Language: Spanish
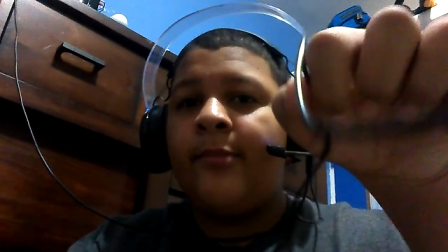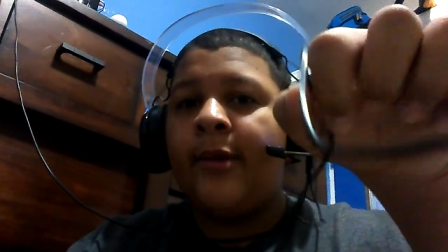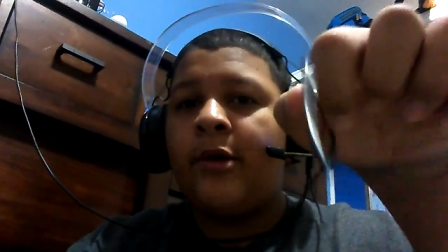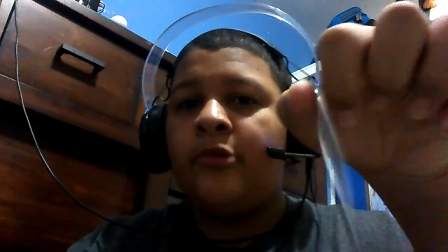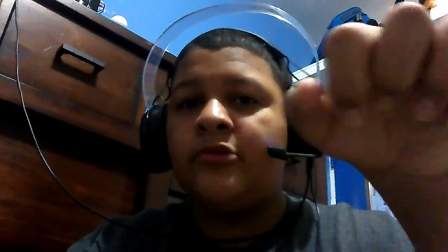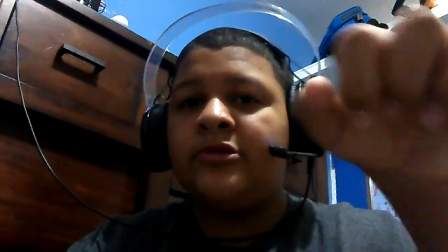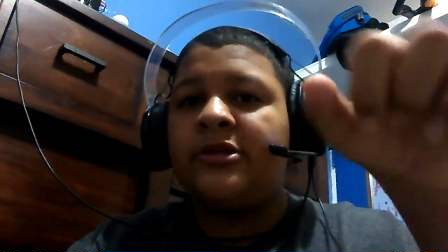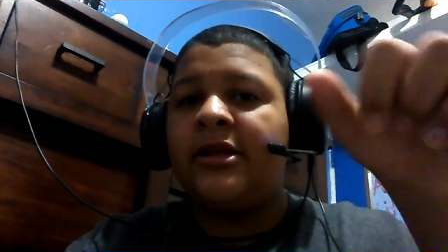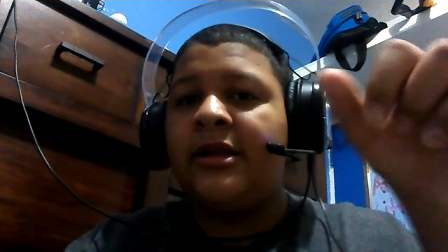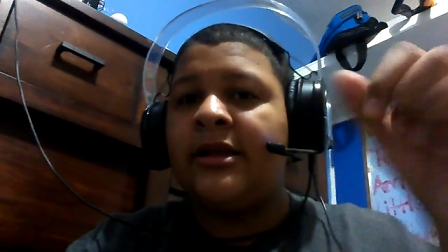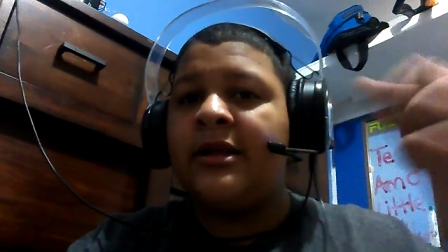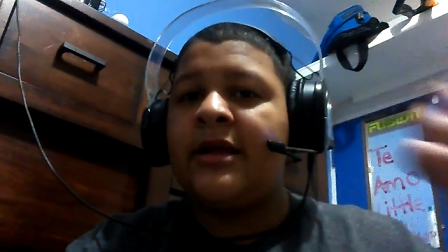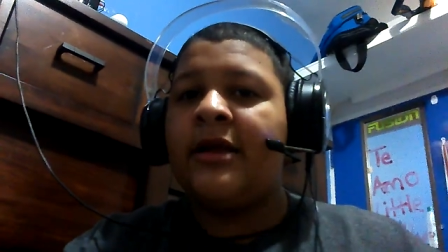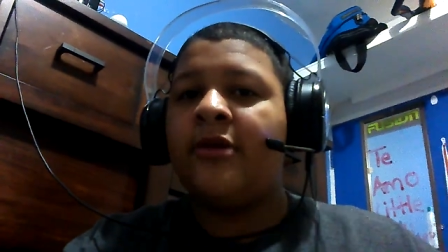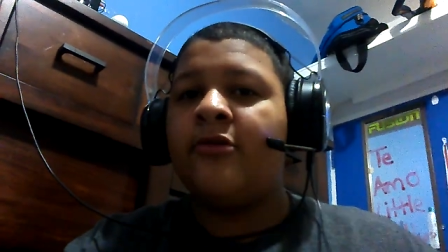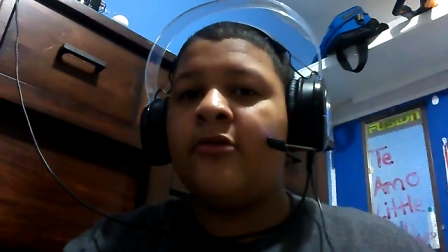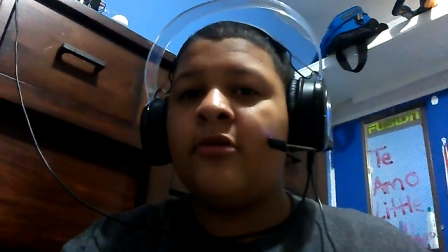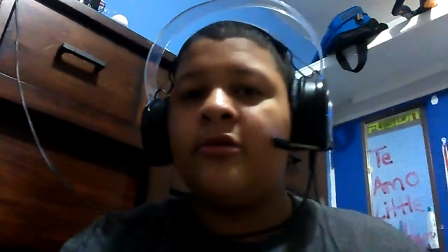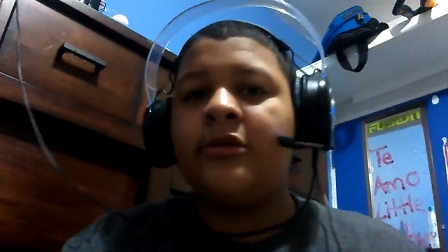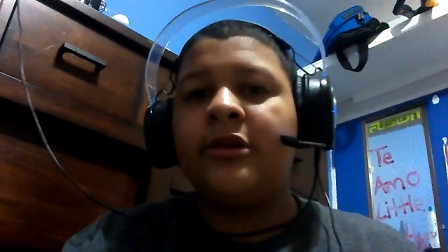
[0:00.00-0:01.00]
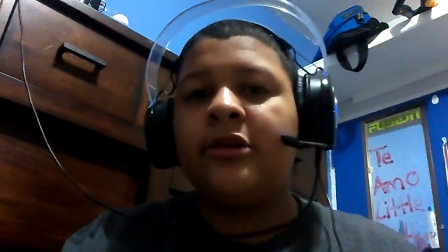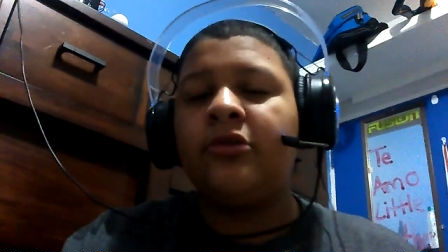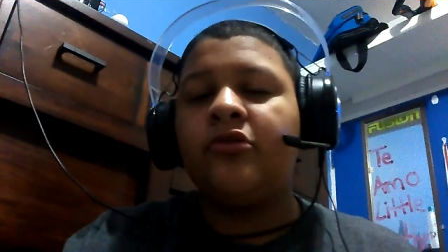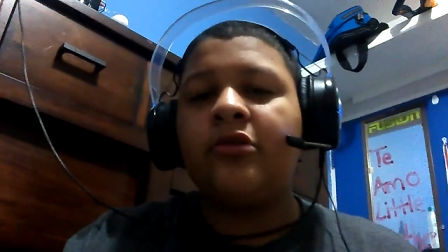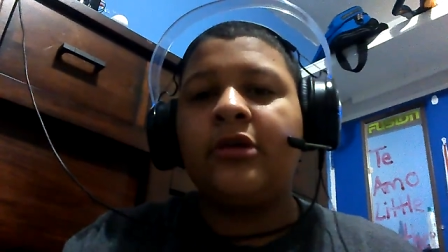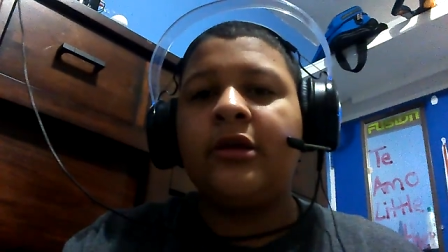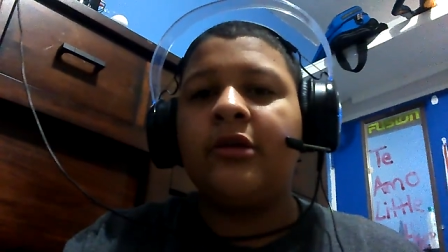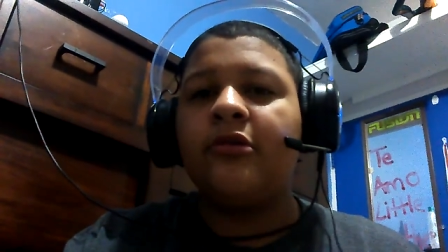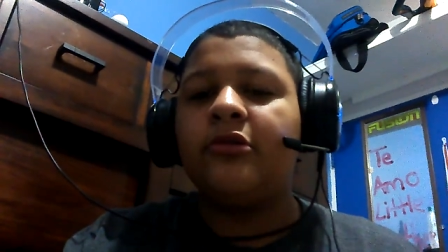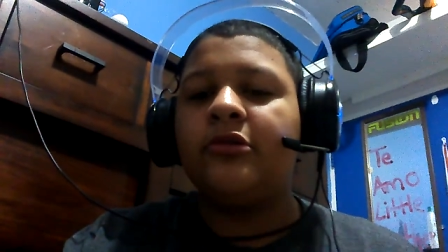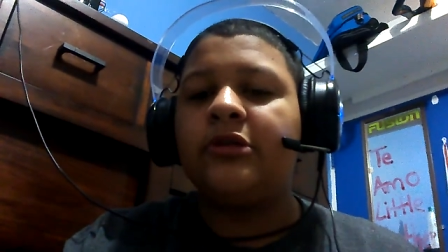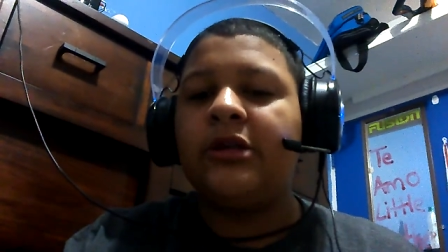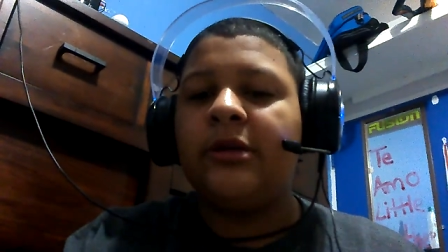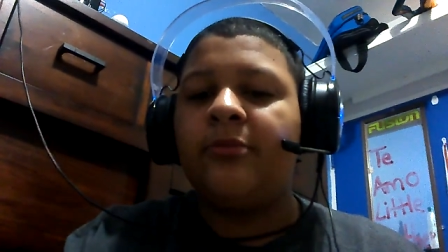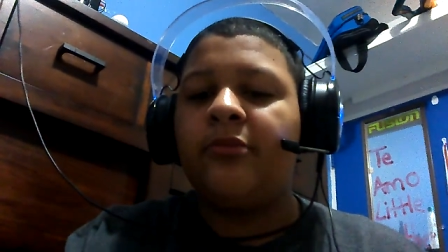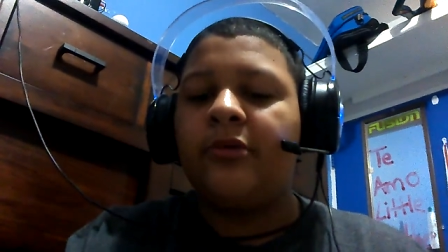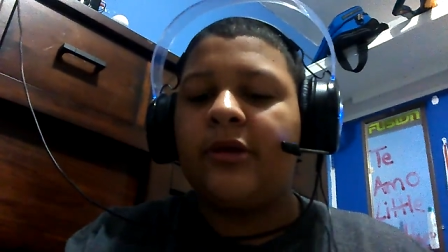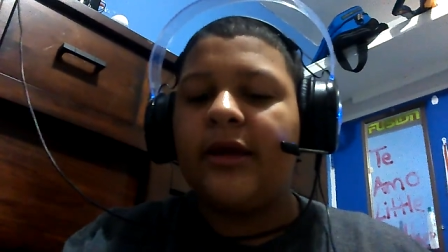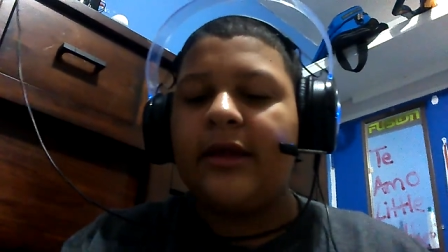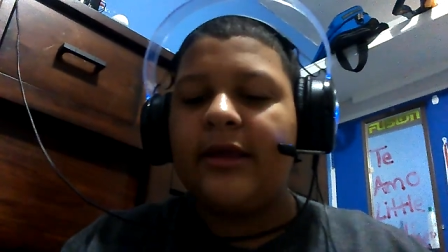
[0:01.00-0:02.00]
auxiliar cortito que encontré
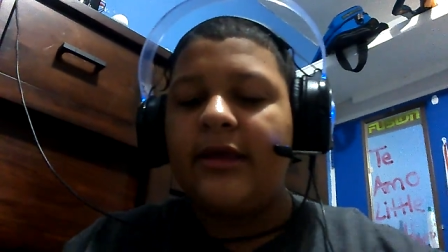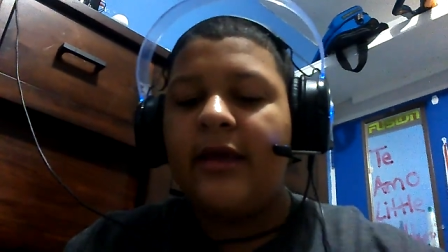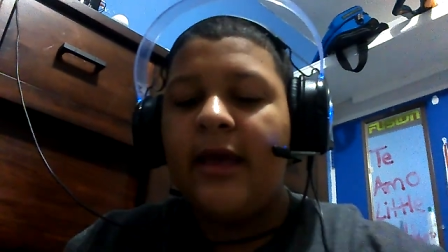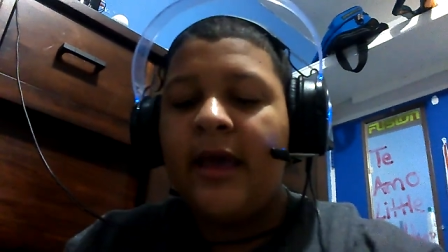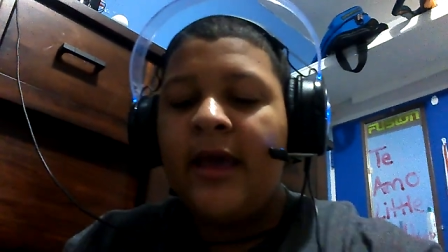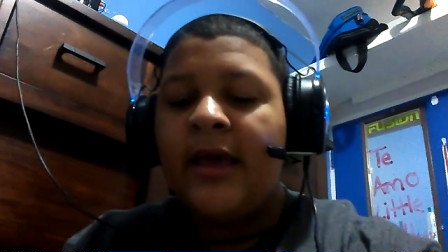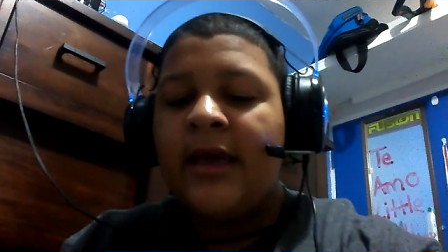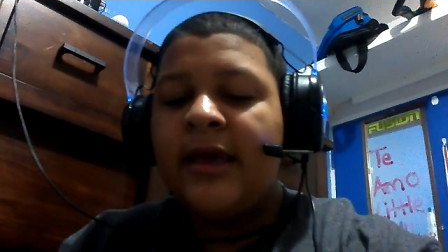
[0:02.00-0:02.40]
por ahí.